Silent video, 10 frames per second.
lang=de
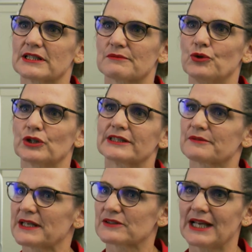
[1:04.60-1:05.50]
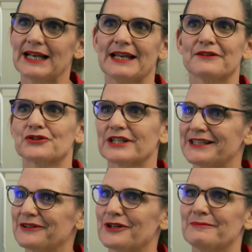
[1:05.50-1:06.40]
das möglich, das Personal
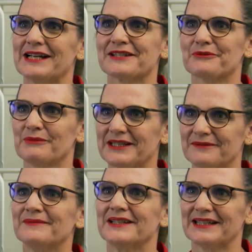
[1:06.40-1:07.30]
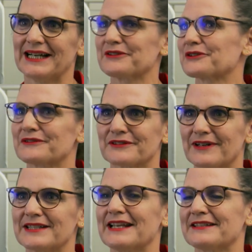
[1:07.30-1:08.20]
einzustellen, die Räume anzumieten. Also es ist
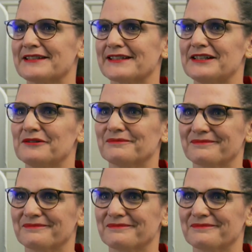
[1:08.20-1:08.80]
quasi essentiell.